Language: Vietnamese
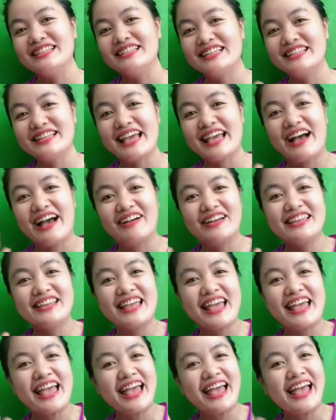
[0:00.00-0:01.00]
xin chào cả
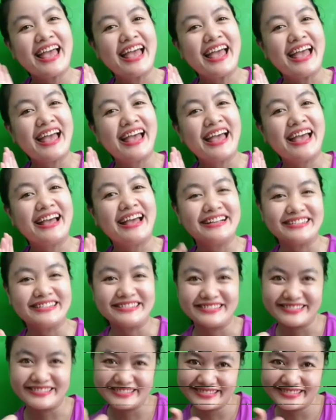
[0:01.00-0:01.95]
nhà